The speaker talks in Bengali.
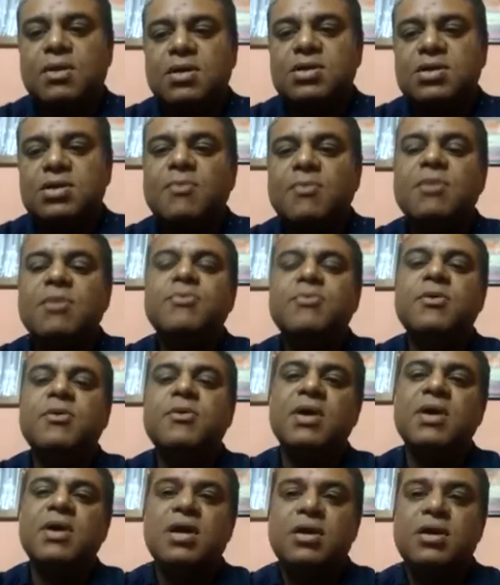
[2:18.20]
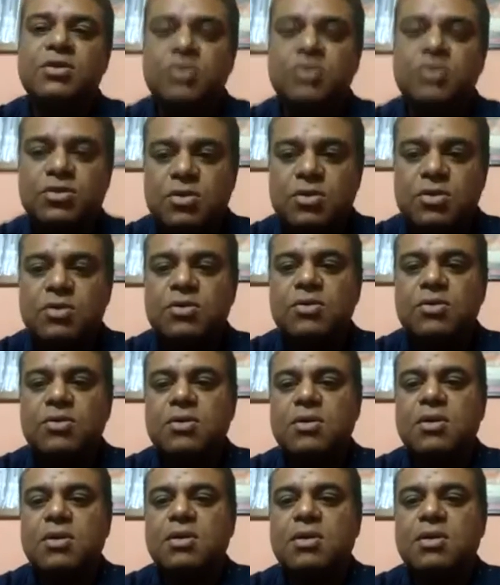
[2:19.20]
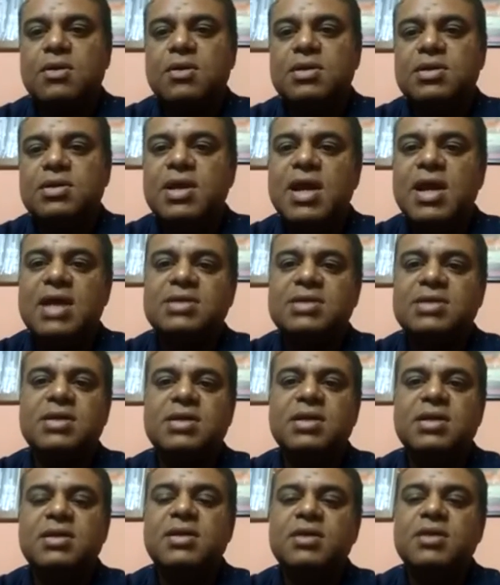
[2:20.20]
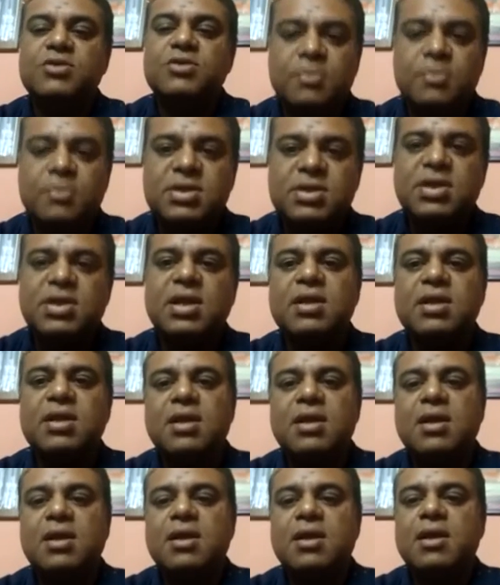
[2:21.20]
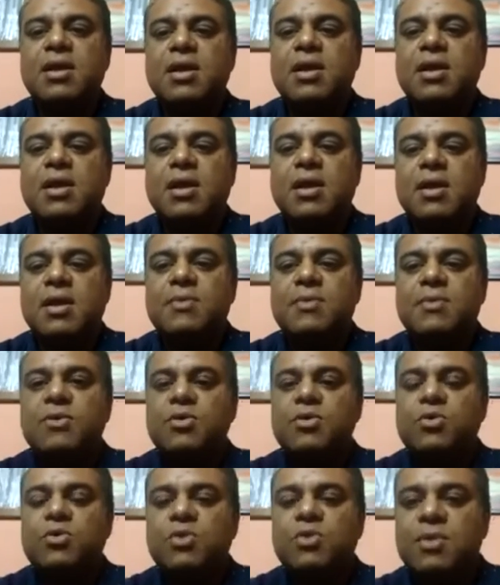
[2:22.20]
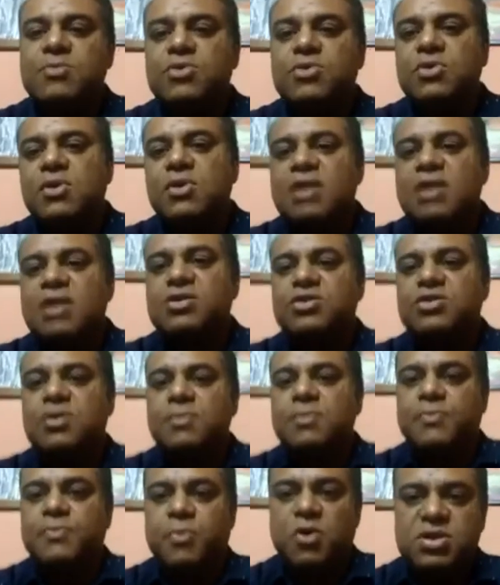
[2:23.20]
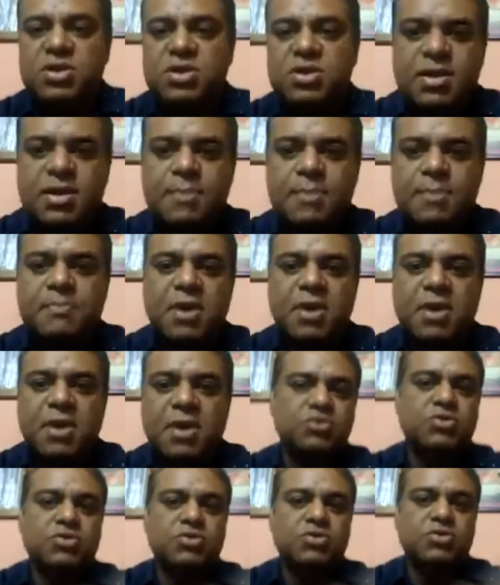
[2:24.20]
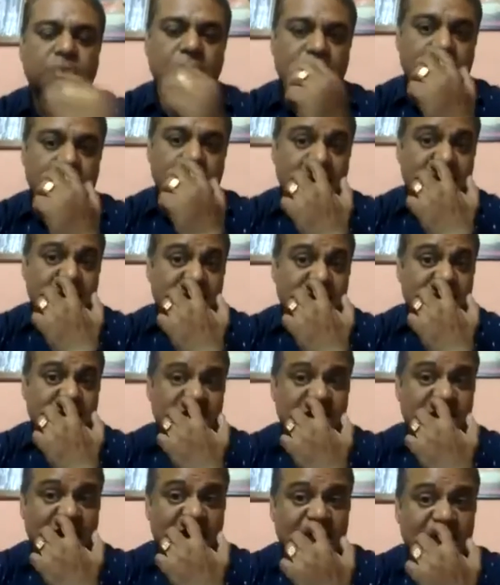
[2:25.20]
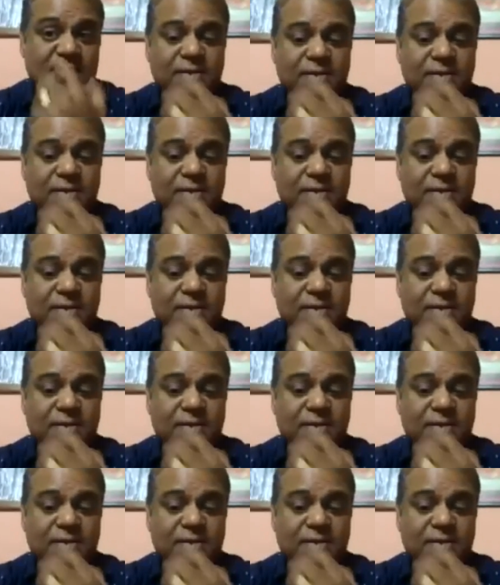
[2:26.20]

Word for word: স্বামী বিবেকানন্দ যিনি আজকের দিনে জন্মেছিলেন এবং ওনার মতন একজন পজিটিভ মানুষ যার